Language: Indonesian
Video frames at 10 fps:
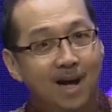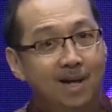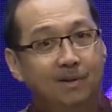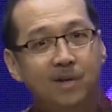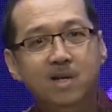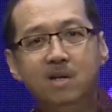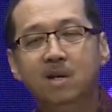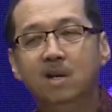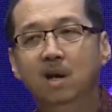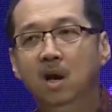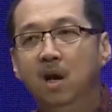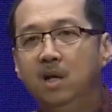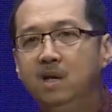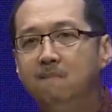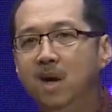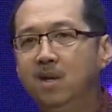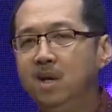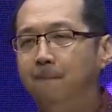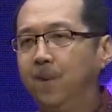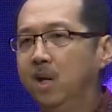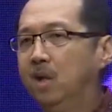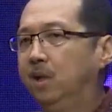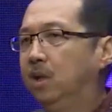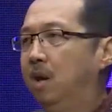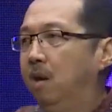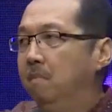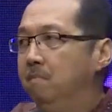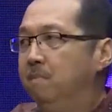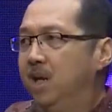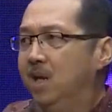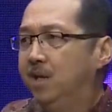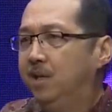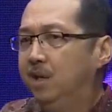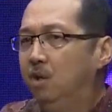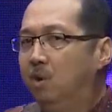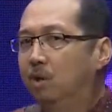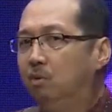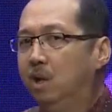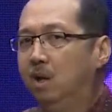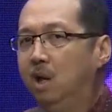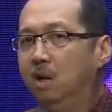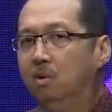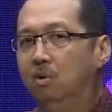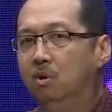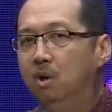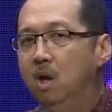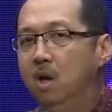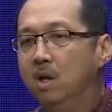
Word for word: Artinya iman yang pernah kita miliki di waktu yang lalu,